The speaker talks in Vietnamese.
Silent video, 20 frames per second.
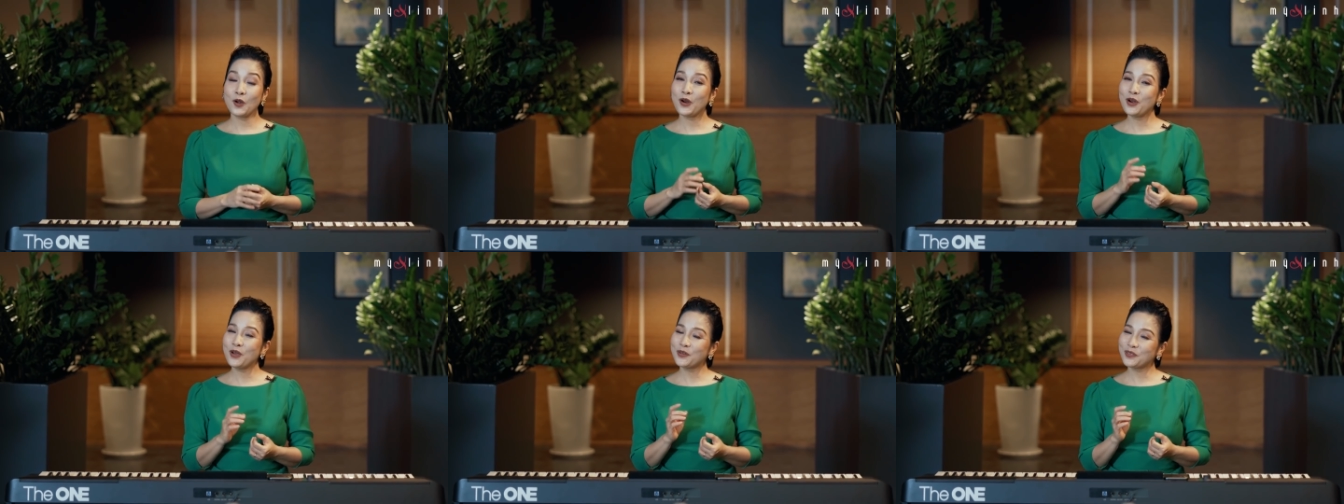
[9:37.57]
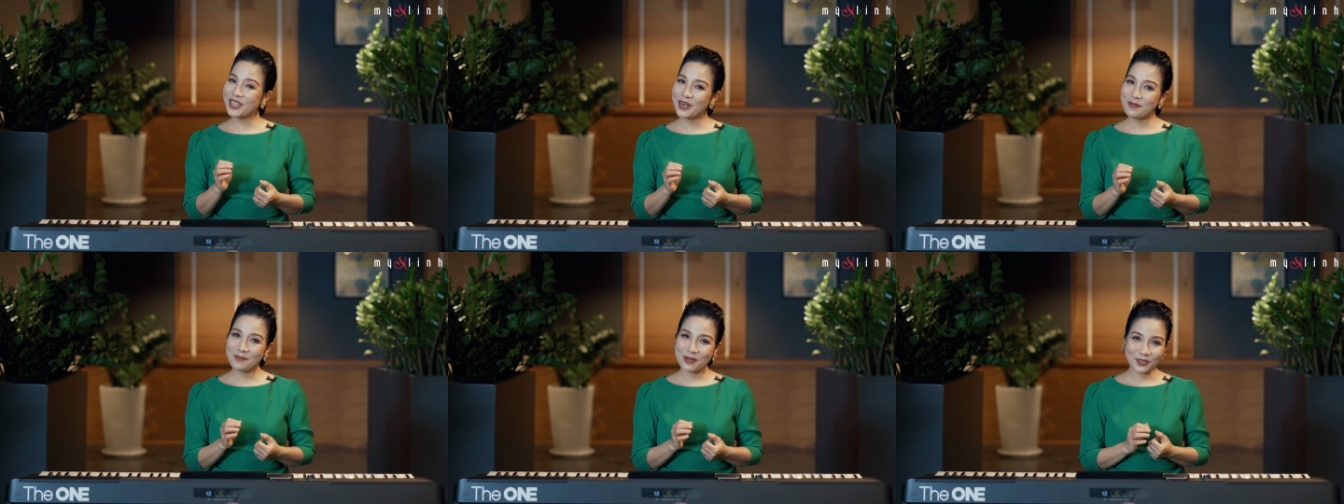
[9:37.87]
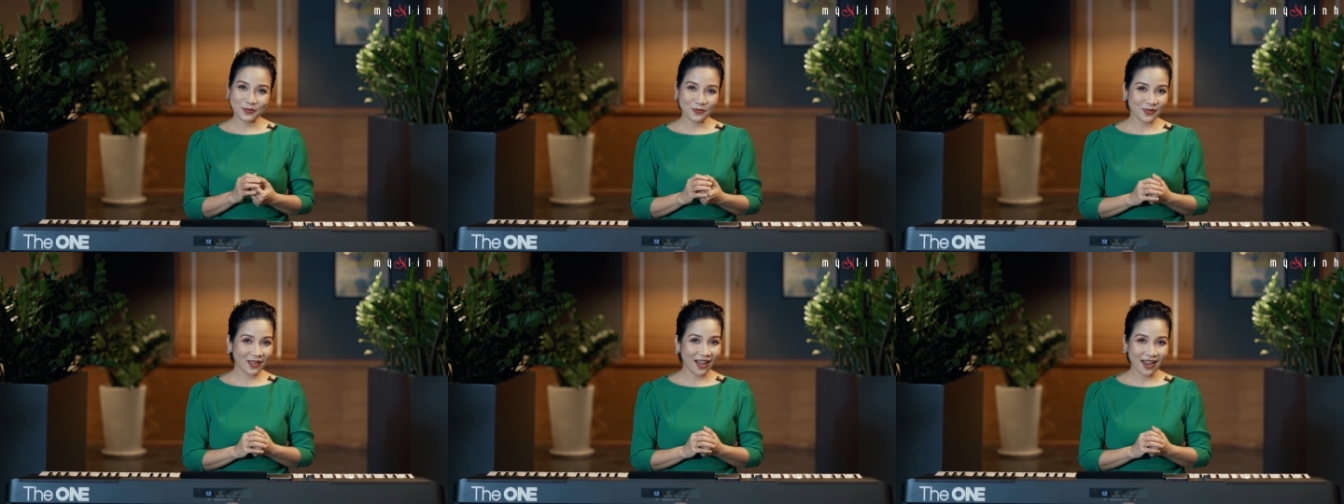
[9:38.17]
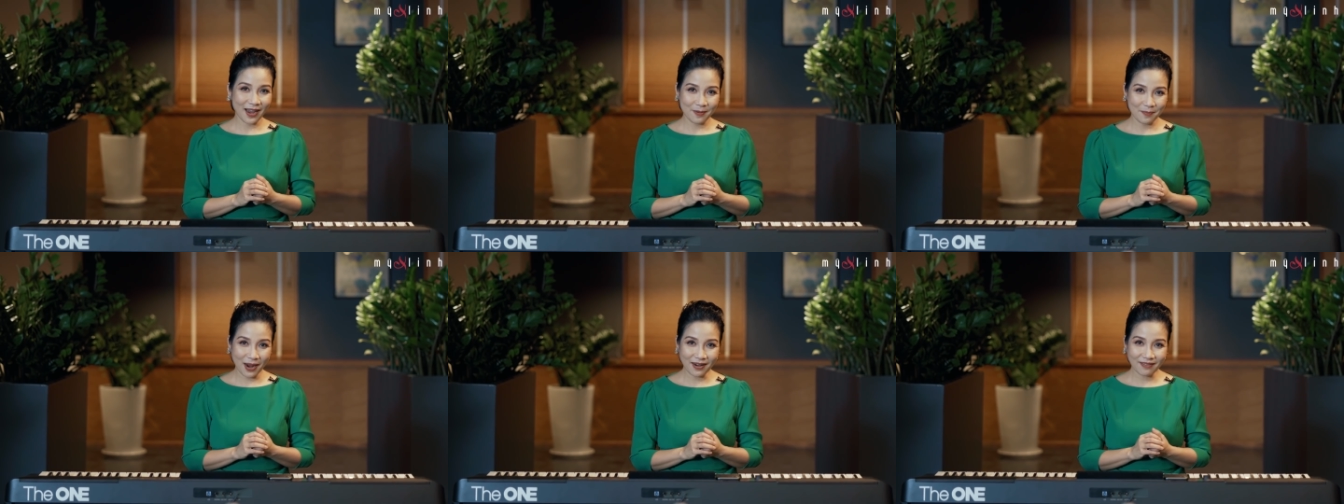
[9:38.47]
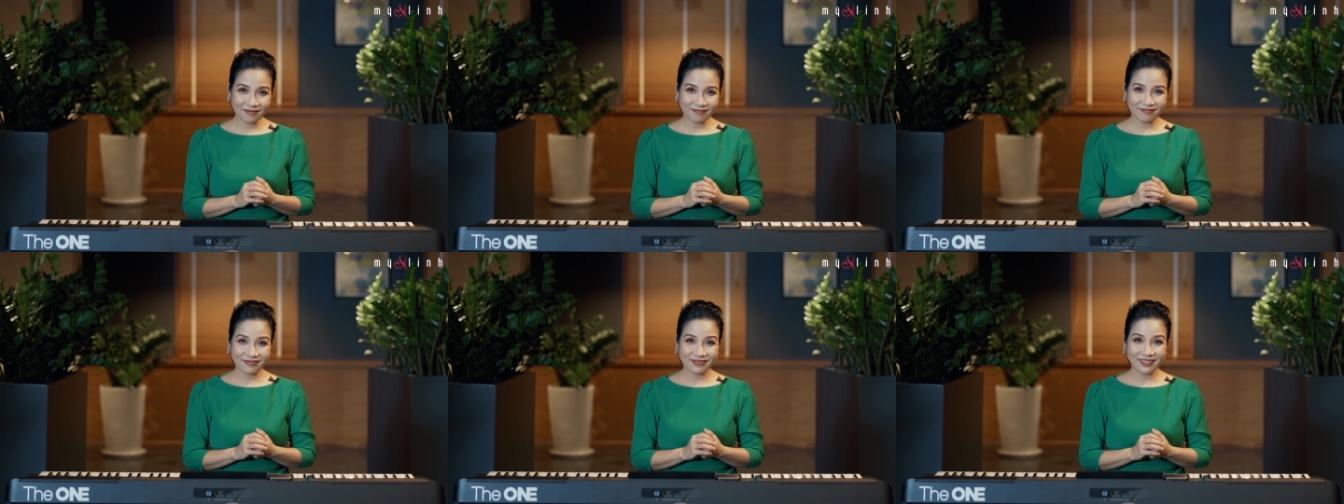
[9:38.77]
lỗi đầu tiên mà chúng ta hay
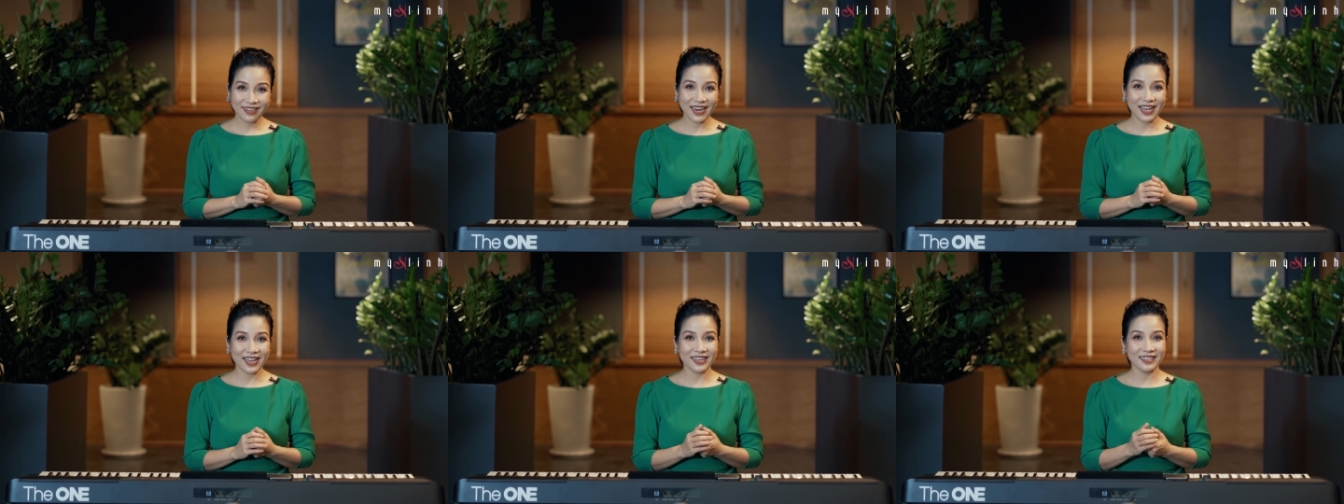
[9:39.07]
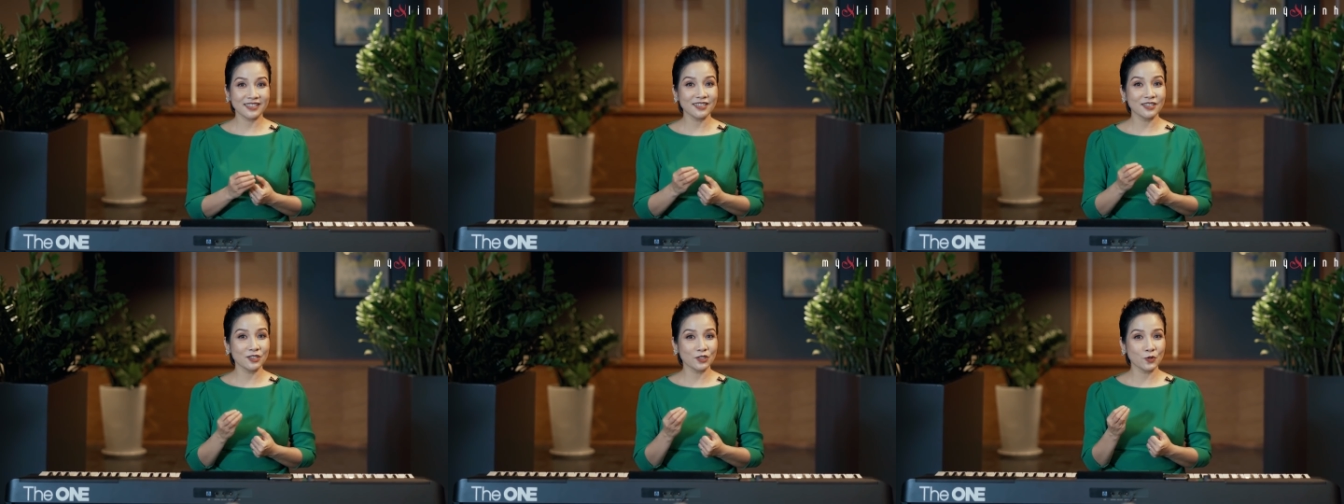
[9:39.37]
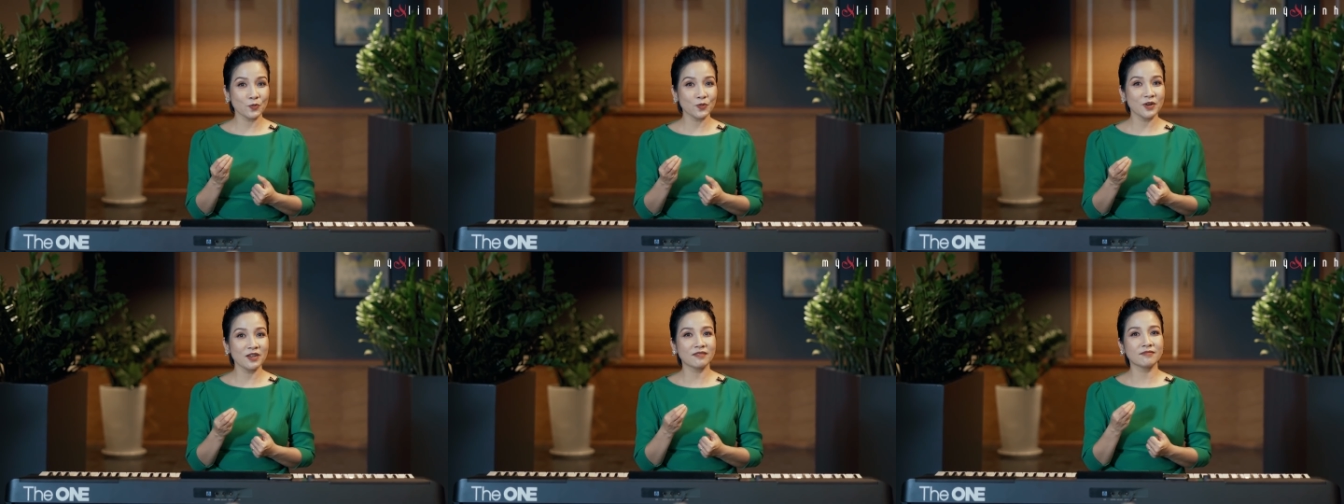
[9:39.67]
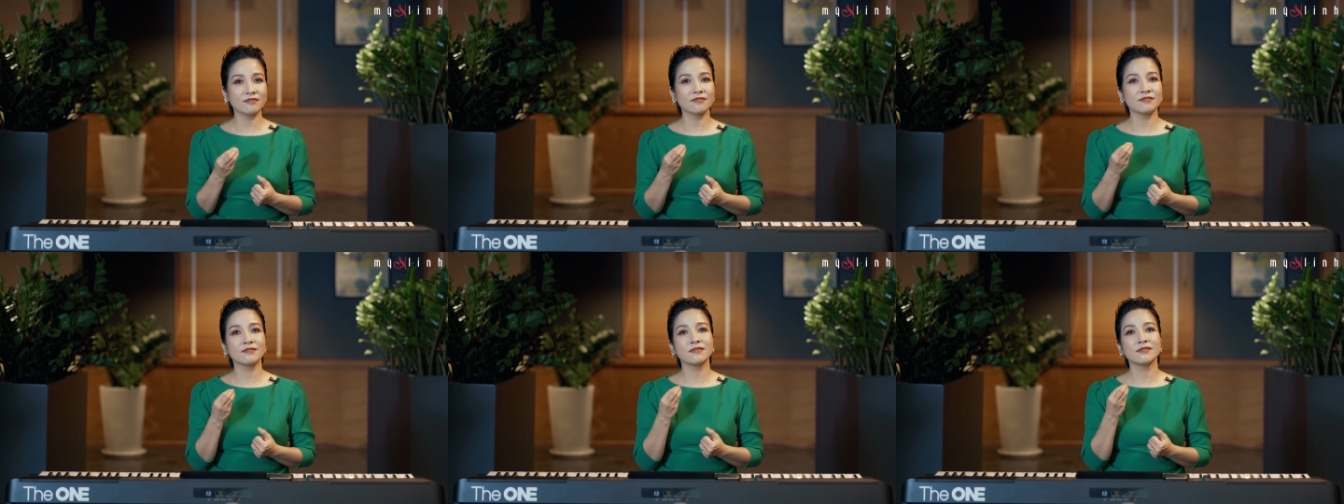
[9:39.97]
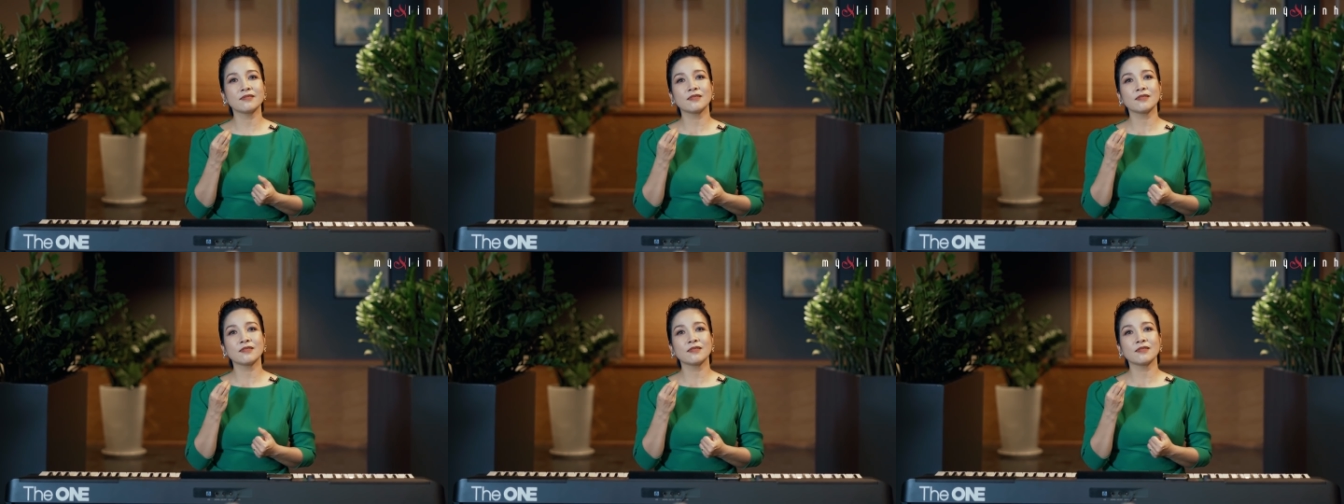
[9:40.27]
mắc là sử dụng lực